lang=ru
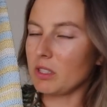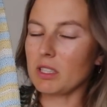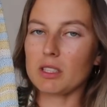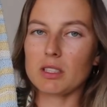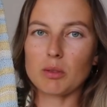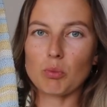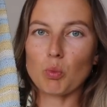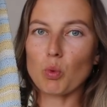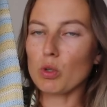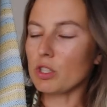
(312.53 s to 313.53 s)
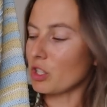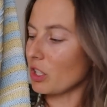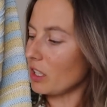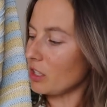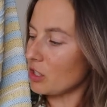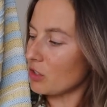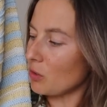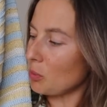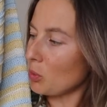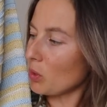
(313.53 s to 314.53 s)
здесь больше
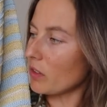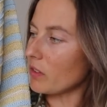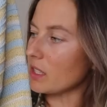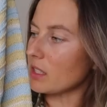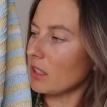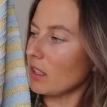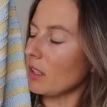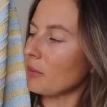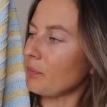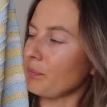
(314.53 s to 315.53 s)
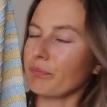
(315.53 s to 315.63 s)
количество пуговиц и